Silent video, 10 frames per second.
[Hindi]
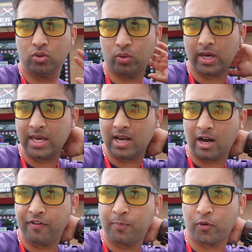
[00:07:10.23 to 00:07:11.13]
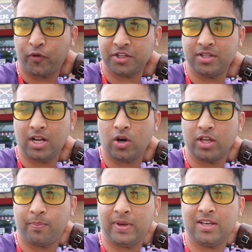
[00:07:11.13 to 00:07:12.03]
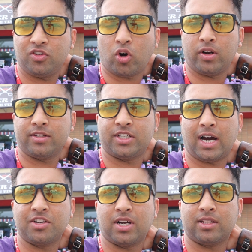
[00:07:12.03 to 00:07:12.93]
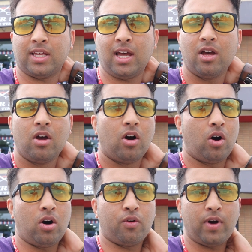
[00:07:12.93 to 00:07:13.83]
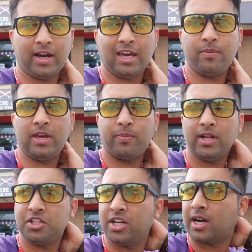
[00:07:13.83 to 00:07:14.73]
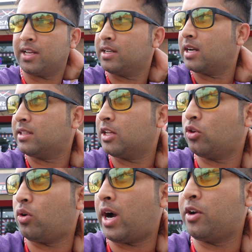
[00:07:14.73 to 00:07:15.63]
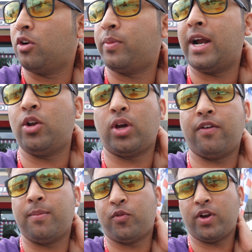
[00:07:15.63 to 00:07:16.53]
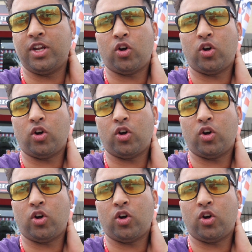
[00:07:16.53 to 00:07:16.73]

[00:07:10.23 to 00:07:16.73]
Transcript: क्योंकि ये काफ़ी प्रोफेशनल है और ये बीस डॉलर्स चार्ज करता है और वाकई में ये बड़ी अच्छी कटिंग करता है तो आई डोंट माइंड टू गिव हिम ट्वेंटी